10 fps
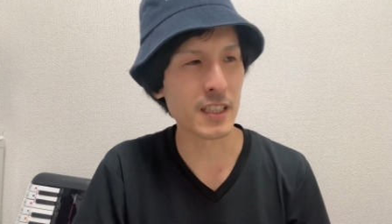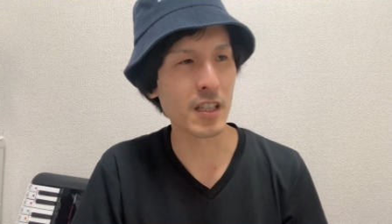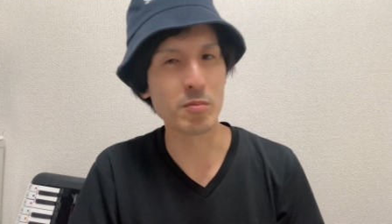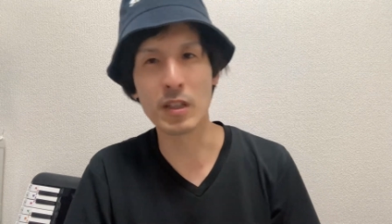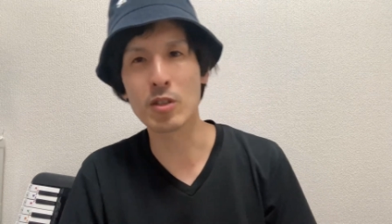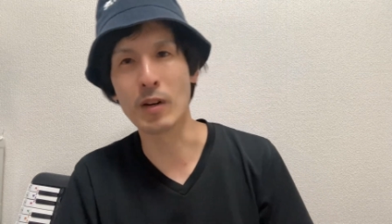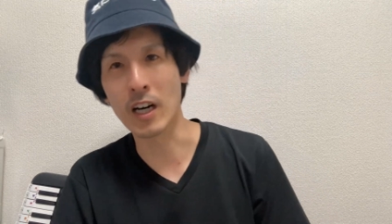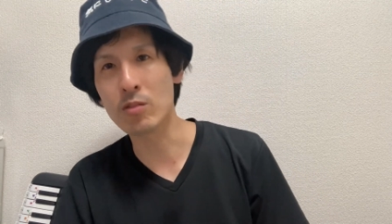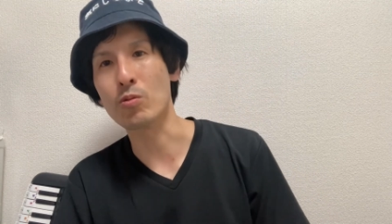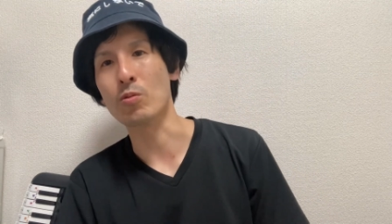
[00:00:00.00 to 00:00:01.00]
ている場所も
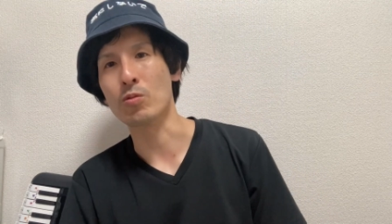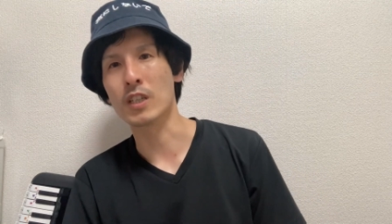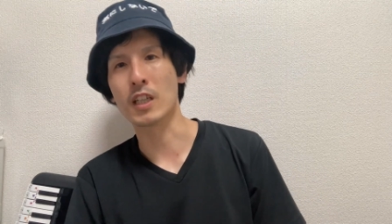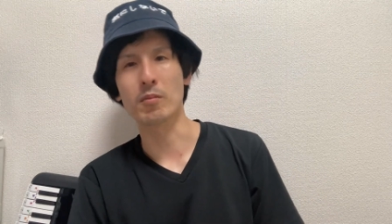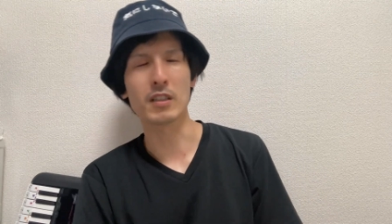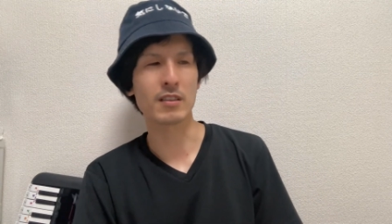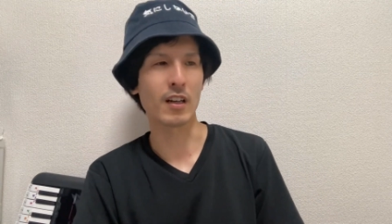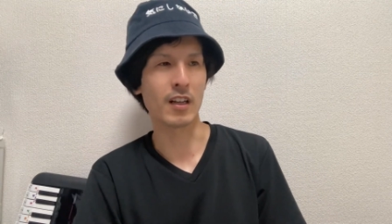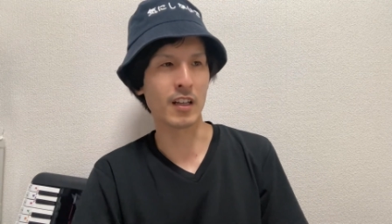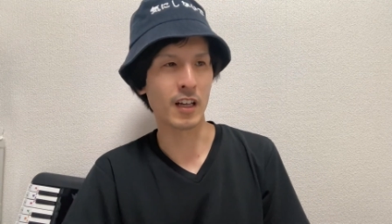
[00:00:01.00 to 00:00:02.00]
あると聞きます
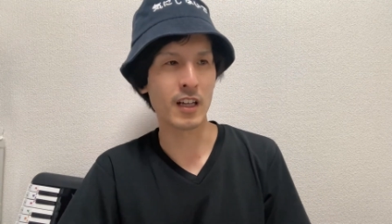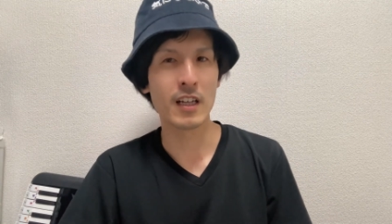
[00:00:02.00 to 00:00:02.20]
からね。